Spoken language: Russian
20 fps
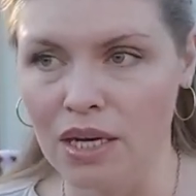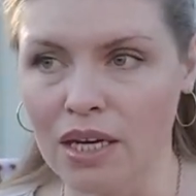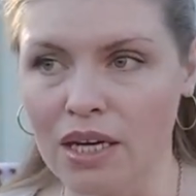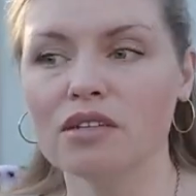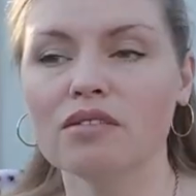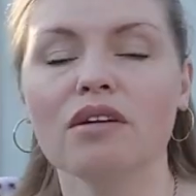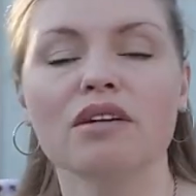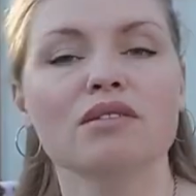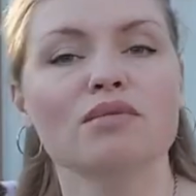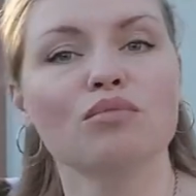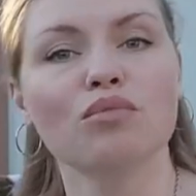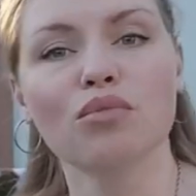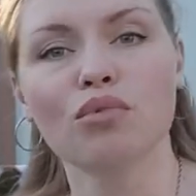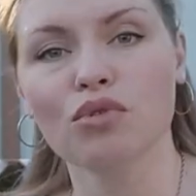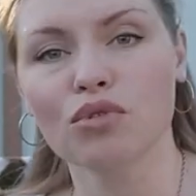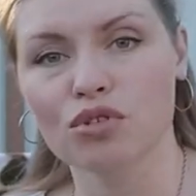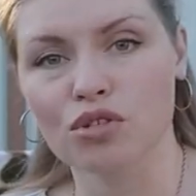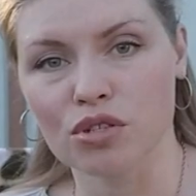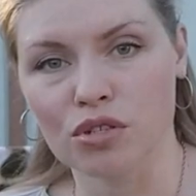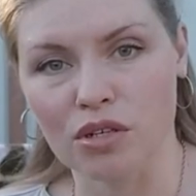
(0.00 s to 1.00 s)

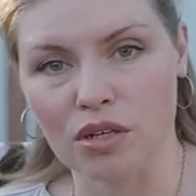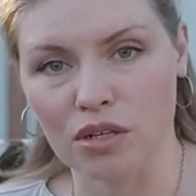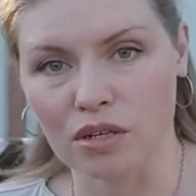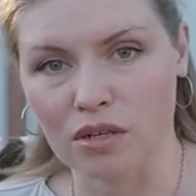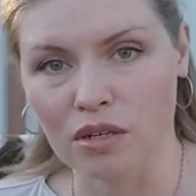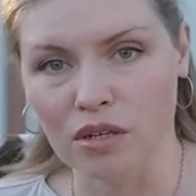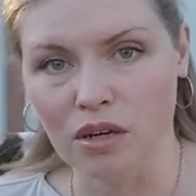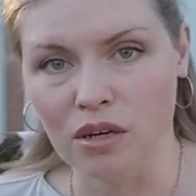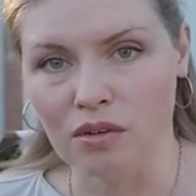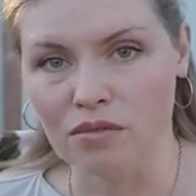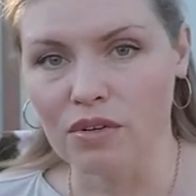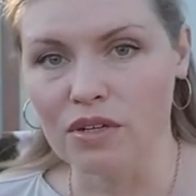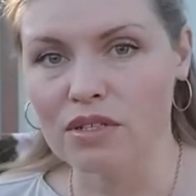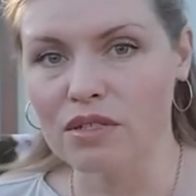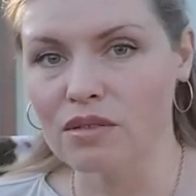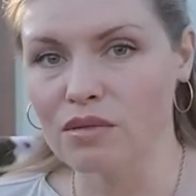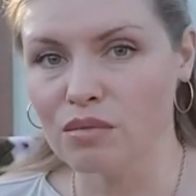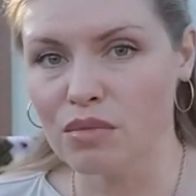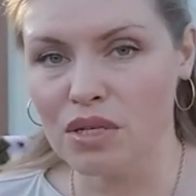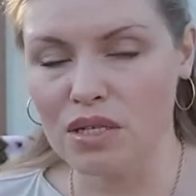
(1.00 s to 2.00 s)
Невозможно в
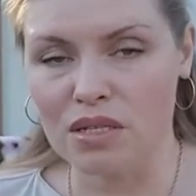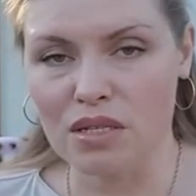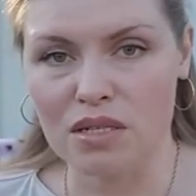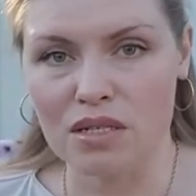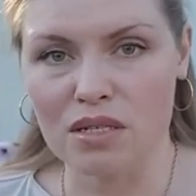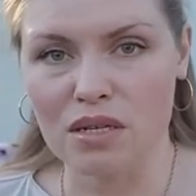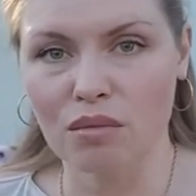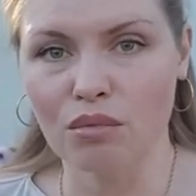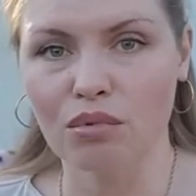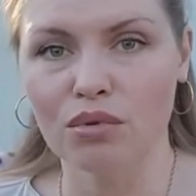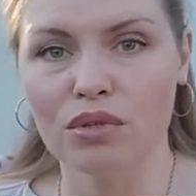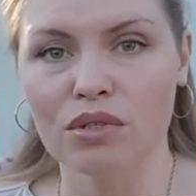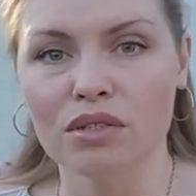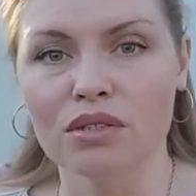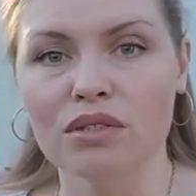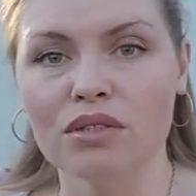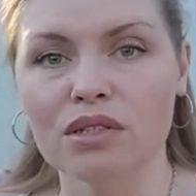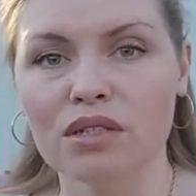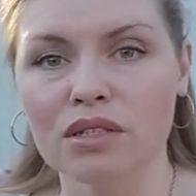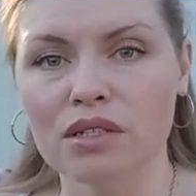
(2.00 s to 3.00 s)
один месяц забоя
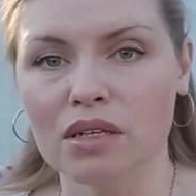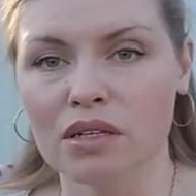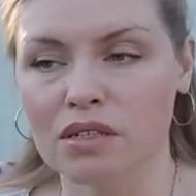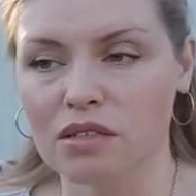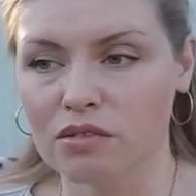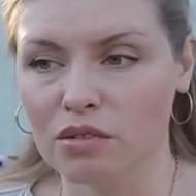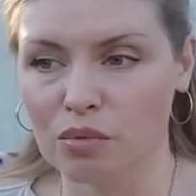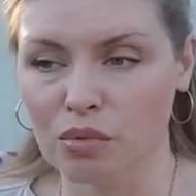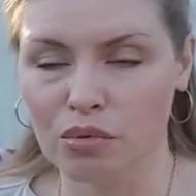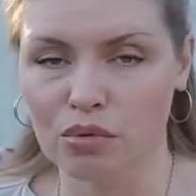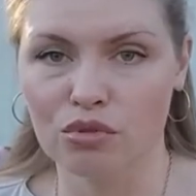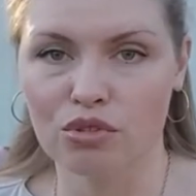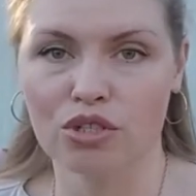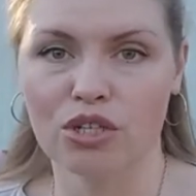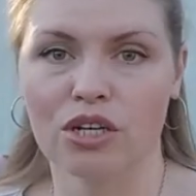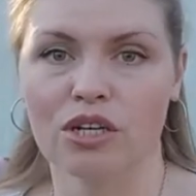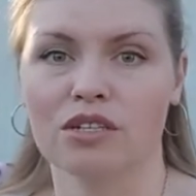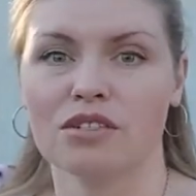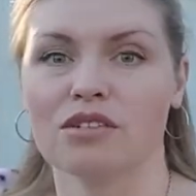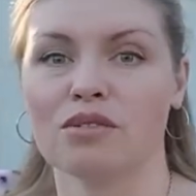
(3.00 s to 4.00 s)
индейки, где вы
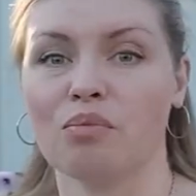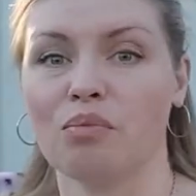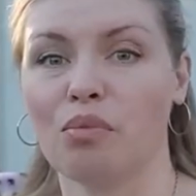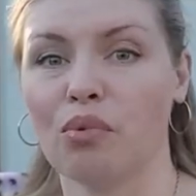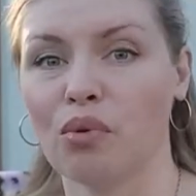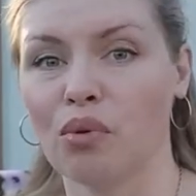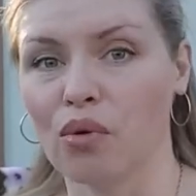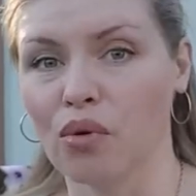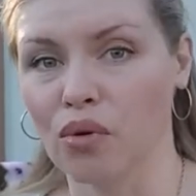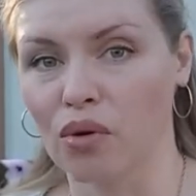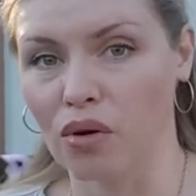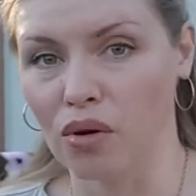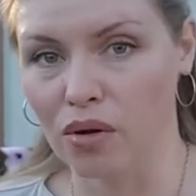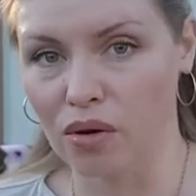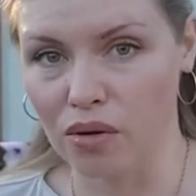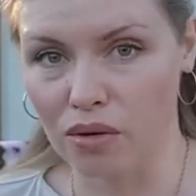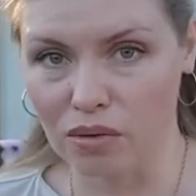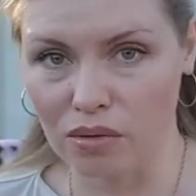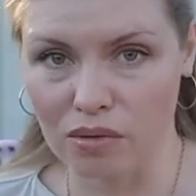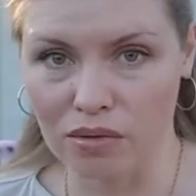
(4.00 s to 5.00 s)
получаете по
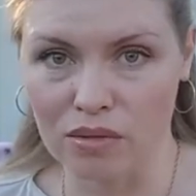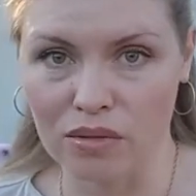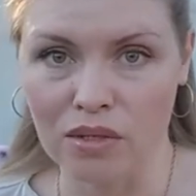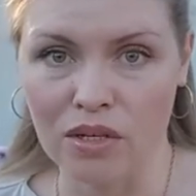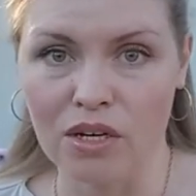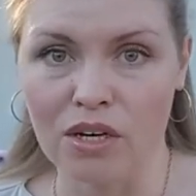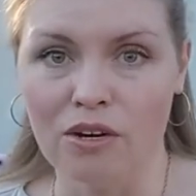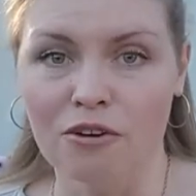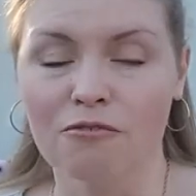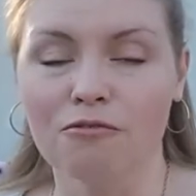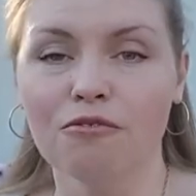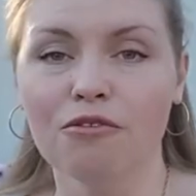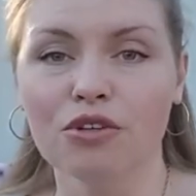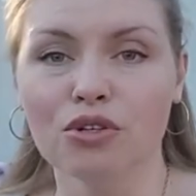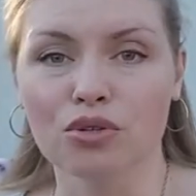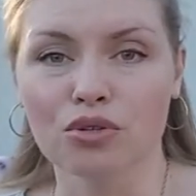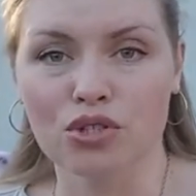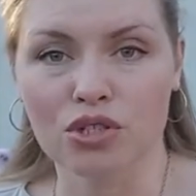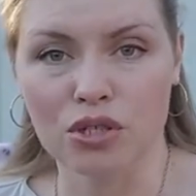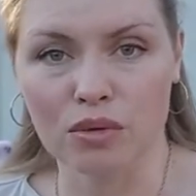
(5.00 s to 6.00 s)
э,
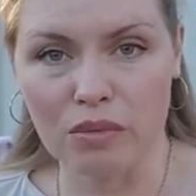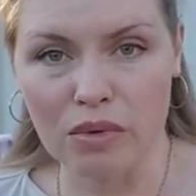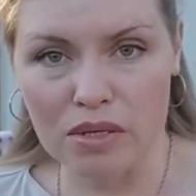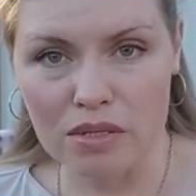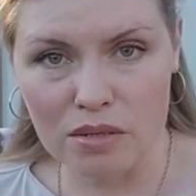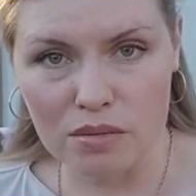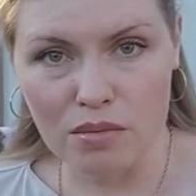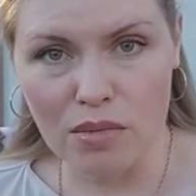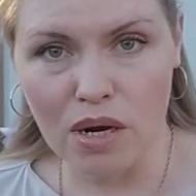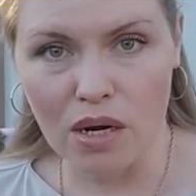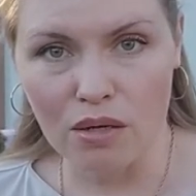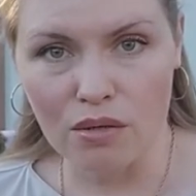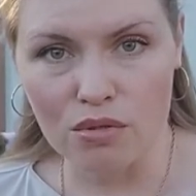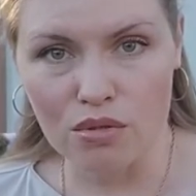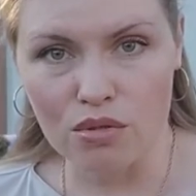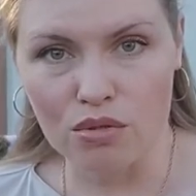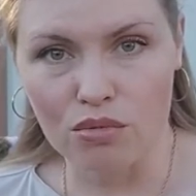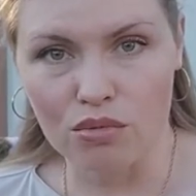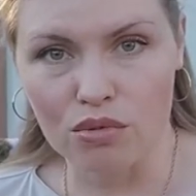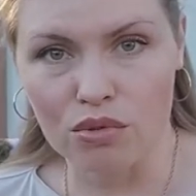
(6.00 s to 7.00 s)
выручки максимальную
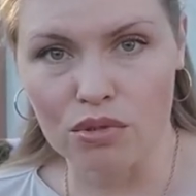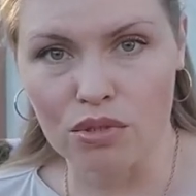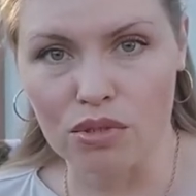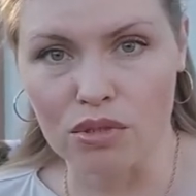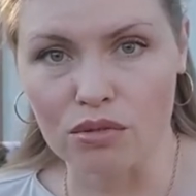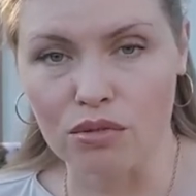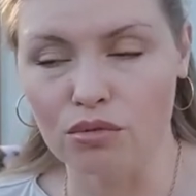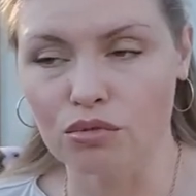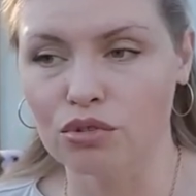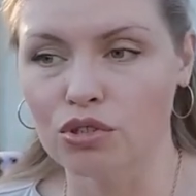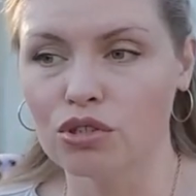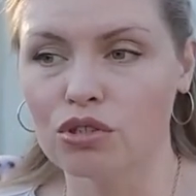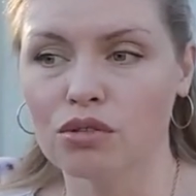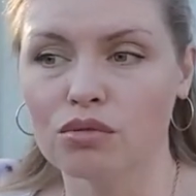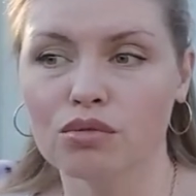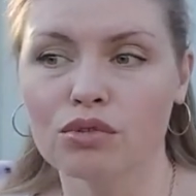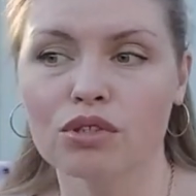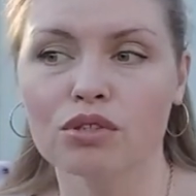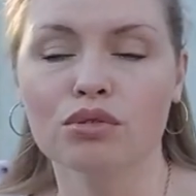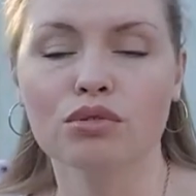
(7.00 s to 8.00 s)
сумму денег,
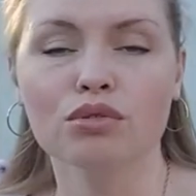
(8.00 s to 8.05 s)
учитывать